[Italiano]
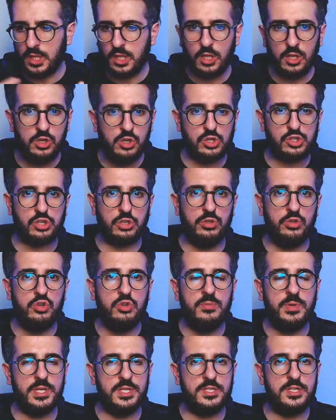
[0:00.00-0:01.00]
non sono
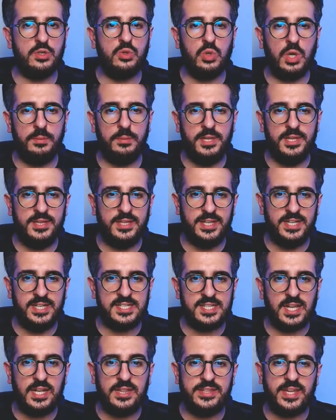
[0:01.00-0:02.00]
numeri sicuramente
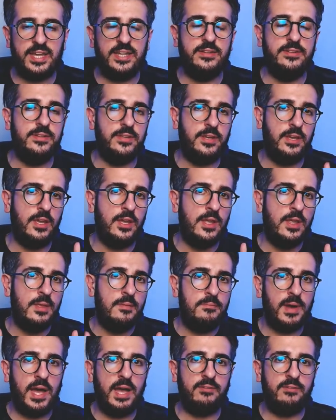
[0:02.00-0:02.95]
esaltanti, ma